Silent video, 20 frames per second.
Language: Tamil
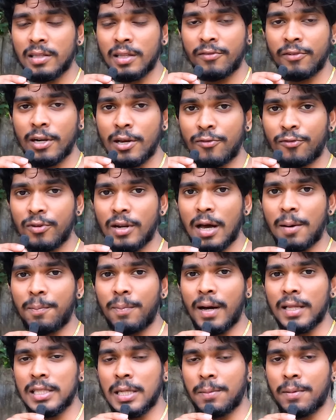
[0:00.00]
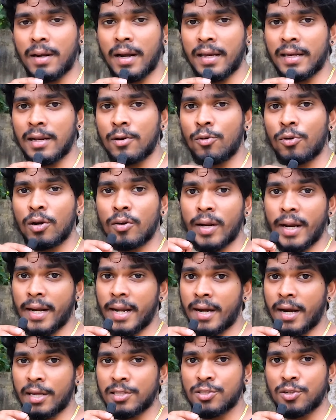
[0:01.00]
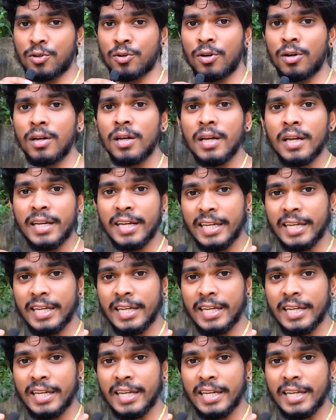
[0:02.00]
இந்த வீடியோ ஃபுல்லாக பார்த்துருப்பீங்கன்னு நினைக்கிறேன் உங்களுக்கு ஐடியா கிடச்சிருக்கும்